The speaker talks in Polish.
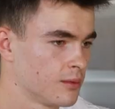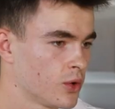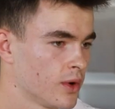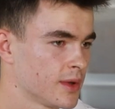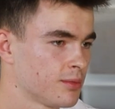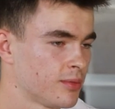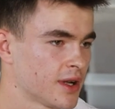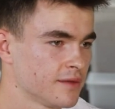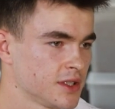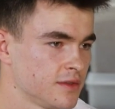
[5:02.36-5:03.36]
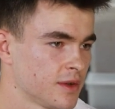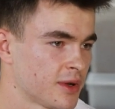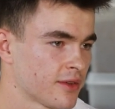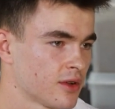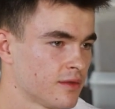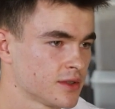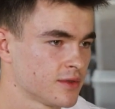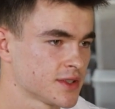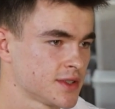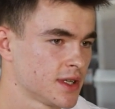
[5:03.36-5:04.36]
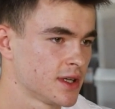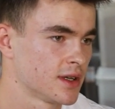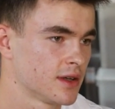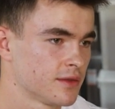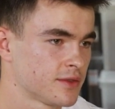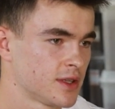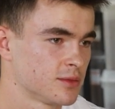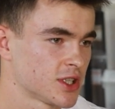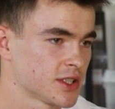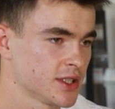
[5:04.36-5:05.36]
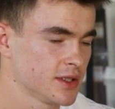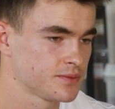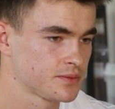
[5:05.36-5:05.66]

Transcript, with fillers: mogłem je poprawić i wypracować właśnie w tym czasie.